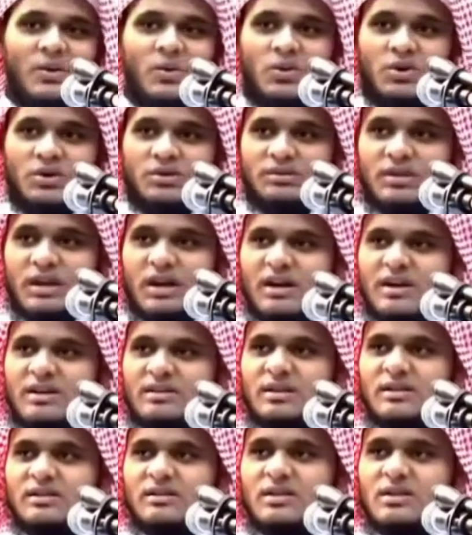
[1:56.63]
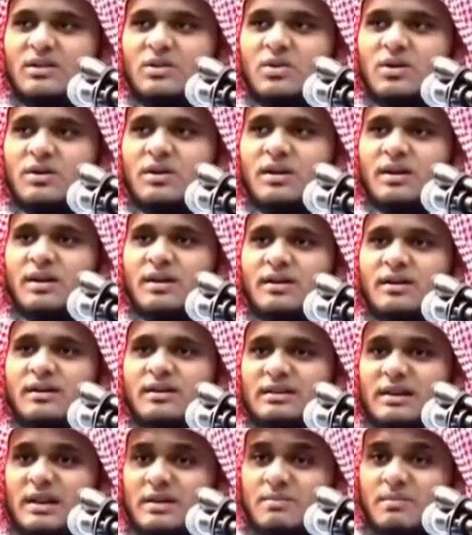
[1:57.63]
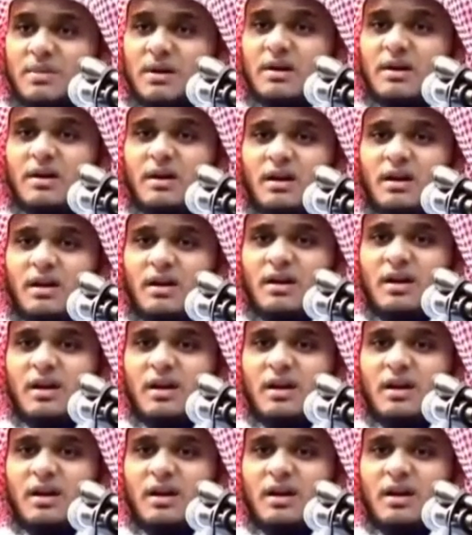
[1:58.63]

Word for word: ஒரு தாய் தந்தையருடைய நண்பர்கள்